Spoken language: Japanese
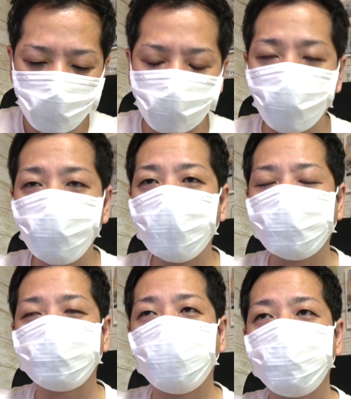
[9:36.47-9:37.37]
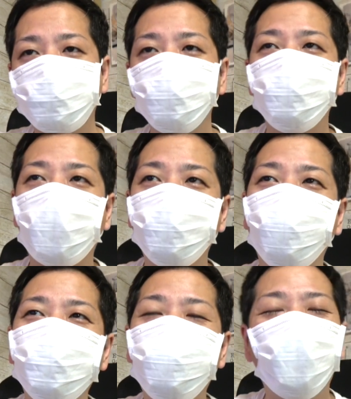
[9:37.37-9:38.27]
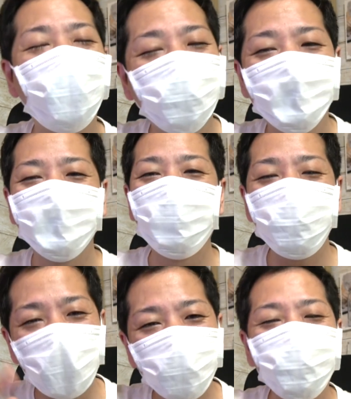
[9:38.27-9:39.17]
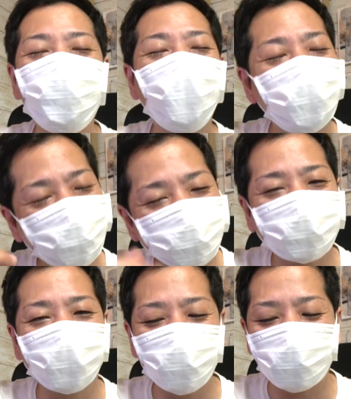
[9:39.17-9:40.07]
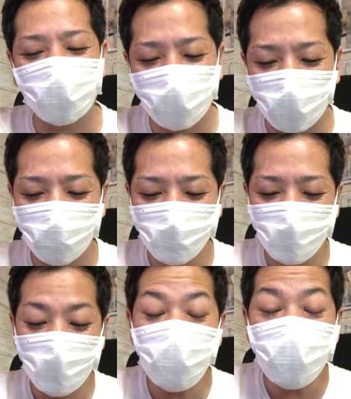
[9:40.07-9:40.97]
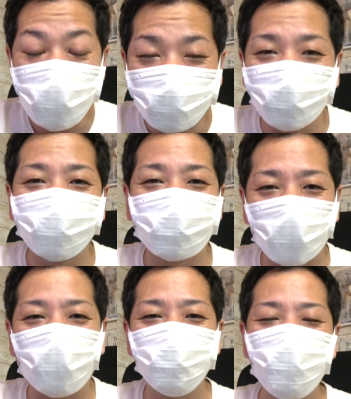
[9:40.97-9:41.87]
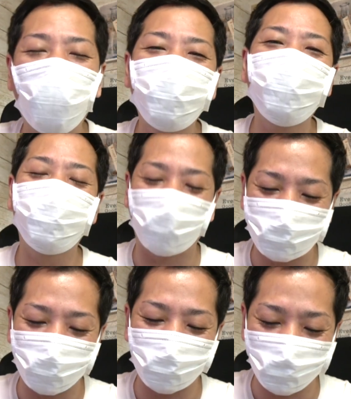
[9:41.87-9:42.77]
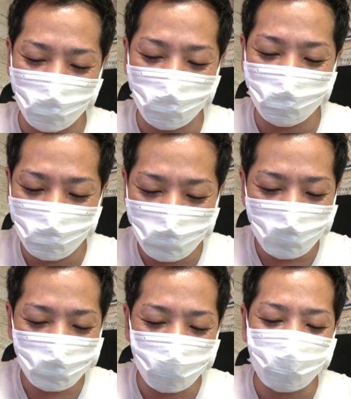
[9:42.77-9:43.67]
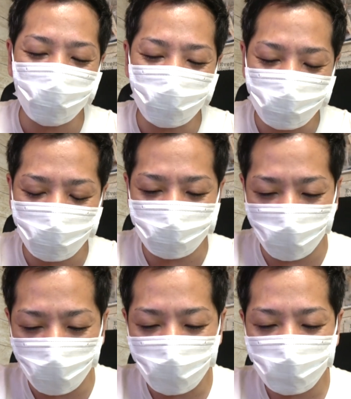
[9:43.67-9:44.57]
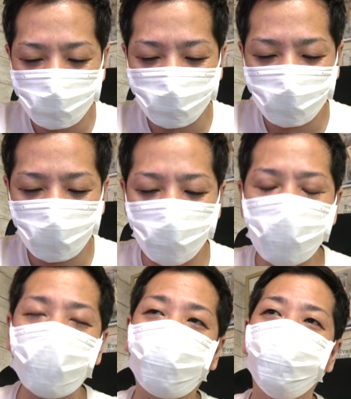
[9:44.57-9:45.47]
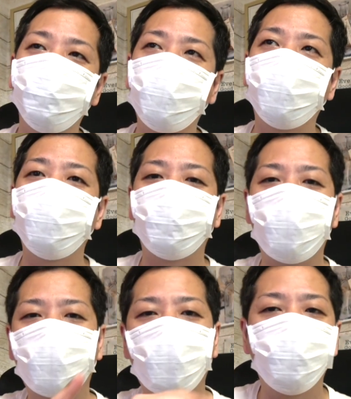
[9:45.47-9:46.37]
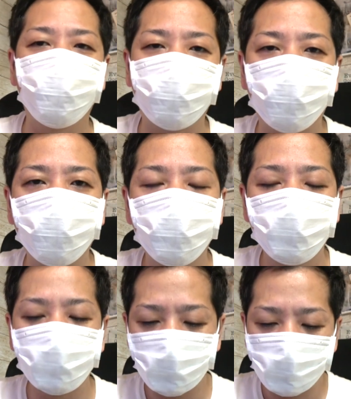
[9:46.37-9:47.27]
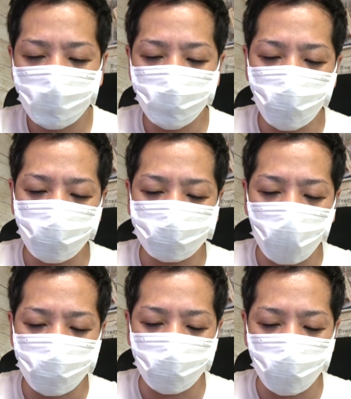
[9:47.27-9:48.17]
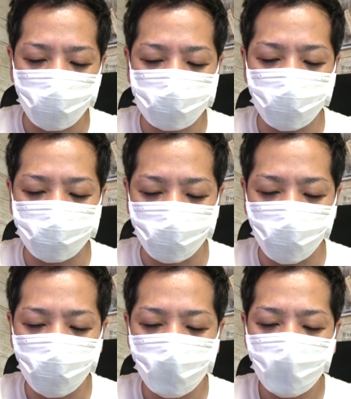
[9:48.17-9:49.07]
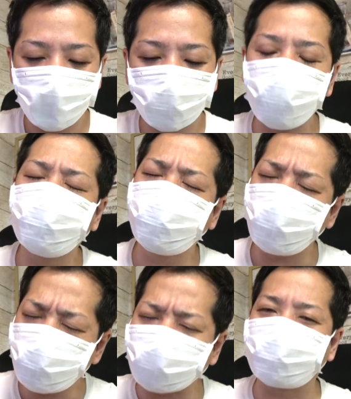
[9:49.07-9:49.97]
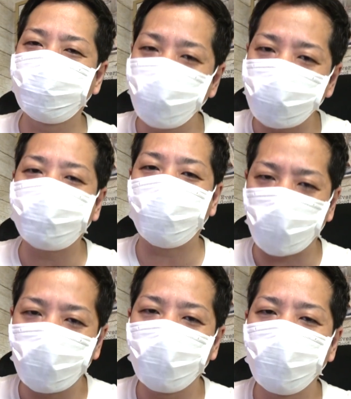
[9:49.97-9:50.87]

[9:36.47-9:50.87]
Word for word: でこの方ザップ2枚も2枚2枚2回連続使ってるからええと思ったらミラーデッキだったっていうね途中で気づきましたで見てこのメガナイトの破壊力もう1000まで減らしてんでしょ結局は強いって